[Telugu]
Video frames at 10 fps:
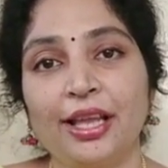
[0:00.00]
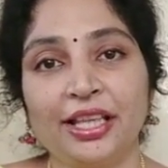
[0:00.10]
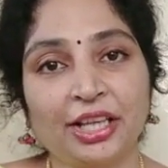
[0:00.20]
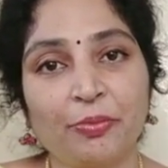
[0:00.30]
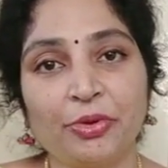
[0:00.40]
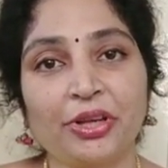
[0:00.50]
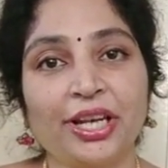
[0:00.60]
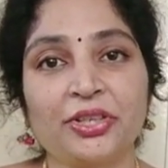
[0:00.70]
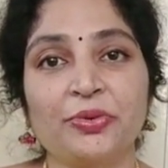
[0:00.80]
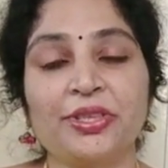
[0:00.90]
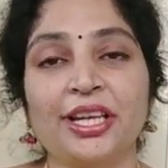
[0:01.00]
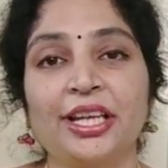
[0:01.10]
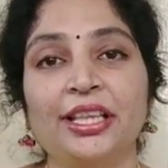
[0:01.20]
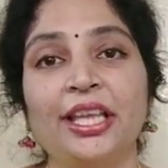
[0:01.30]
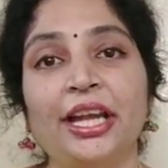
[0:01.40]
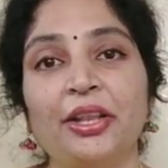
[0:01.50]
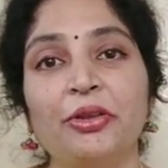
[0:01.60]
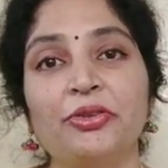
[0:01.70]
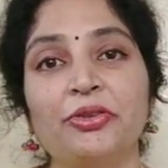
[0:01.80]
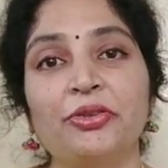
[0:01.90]
ఇంతకుముందు కనుక చూసినట్లయితే
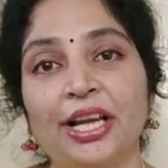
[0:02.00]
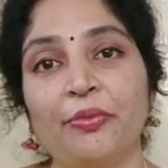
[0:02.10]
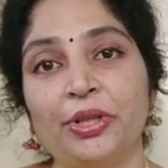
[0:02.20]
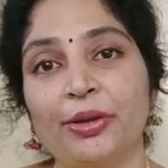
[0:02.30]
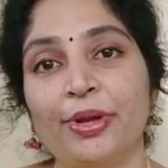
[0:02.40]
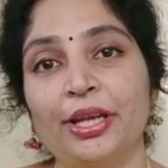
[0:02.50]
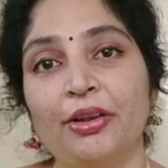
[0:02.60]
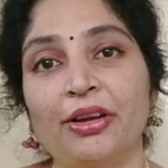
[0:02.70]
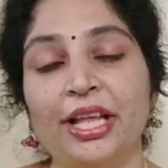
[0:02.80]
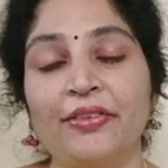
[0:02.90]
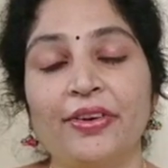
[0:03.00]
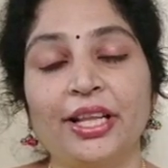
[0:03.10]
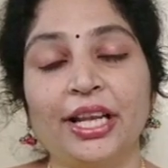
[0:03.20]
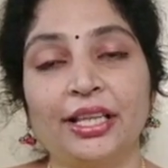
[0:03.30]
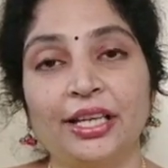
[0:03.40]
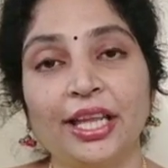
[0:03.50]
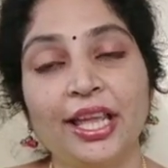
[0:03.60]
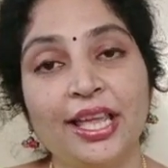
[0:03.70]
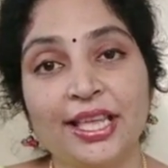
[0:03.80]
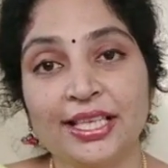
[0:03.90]
ఎండలో చక్కగా ఉదయం ఎండలో కానివ్వండి లేదంటే
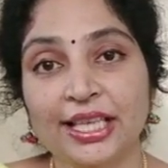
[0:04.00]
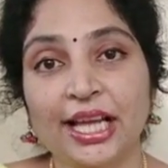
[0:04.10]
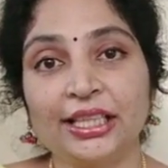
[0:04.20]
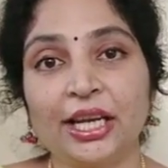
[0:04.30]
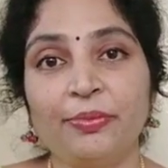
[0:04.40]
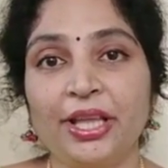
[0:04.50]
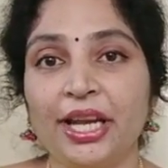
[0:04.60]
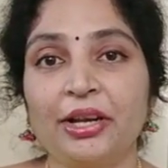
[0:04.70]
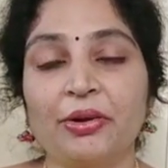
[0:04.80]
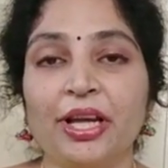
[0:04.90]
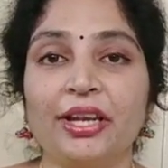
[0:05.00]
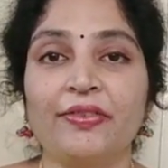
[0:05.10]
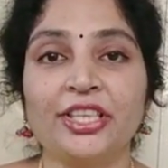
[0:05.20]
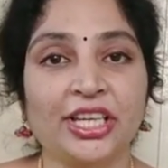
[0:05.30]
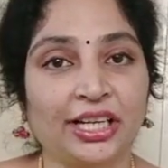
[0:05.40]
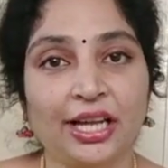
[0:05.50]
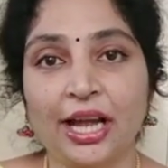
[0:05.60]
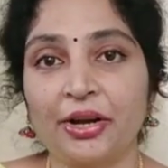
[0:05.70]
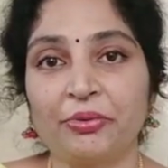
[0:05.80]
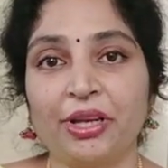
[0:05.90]
సాయంత్రం నీరెండలో కానివ్వండి
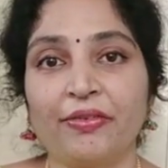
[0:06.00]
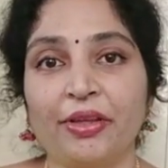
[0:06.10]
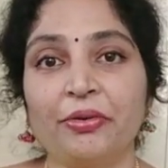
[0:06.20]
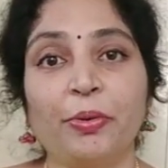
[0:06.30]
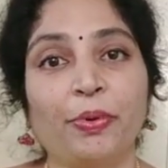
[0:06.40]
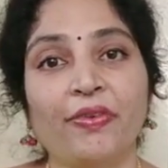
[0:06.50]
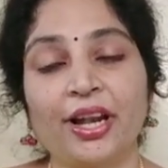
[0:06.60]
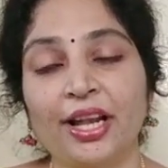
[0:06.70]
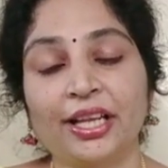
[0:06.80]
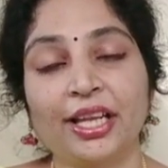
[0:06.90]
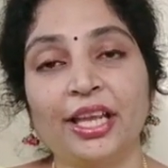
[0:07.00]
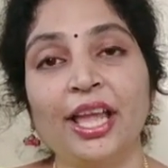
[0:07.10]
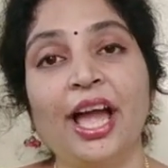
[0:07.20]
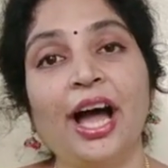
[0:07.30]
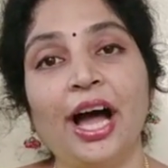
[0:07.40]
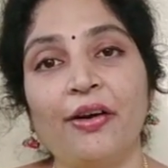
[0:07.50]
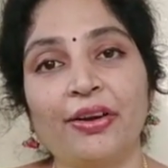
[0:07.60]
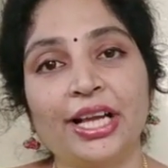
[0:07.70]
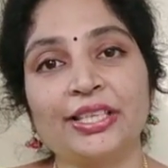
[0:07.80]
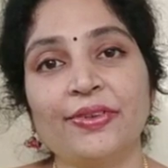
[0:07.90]
చక్కగా ఆడుకునేవారు ఇప్పుడు వాళ్ళకి ఆ
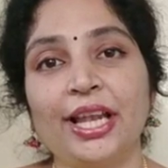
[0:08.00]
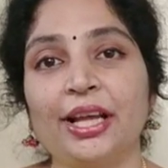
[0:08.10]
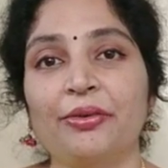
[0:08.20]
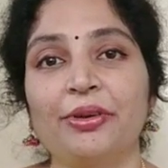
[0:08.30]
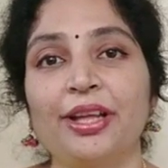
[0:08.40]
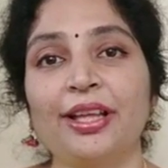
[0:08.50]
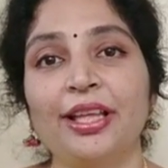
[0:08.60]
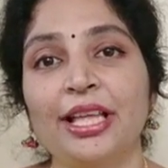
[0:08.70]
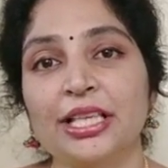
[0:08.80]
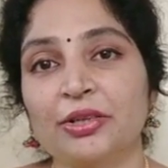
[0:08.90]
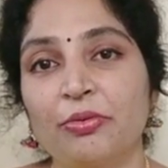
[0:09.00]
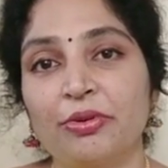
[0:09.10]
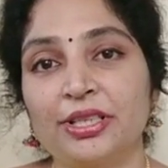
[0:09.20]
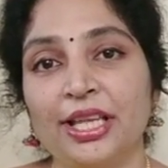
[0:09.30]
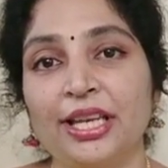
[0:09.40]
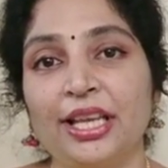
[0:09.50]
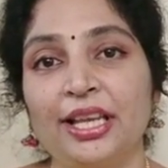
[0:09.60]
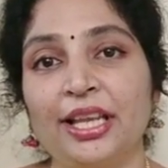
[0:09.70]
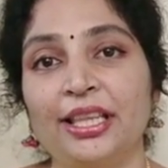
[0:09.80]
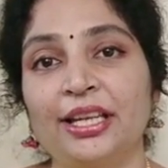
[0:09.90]
అవకాశమే లేకుండా స్కూల్స్ అని
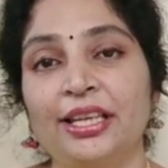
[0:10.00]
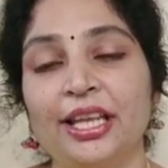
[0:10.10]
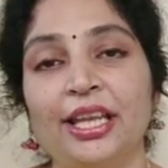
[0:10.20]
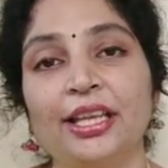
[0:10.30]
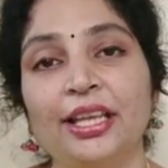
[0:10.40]
లేదంటే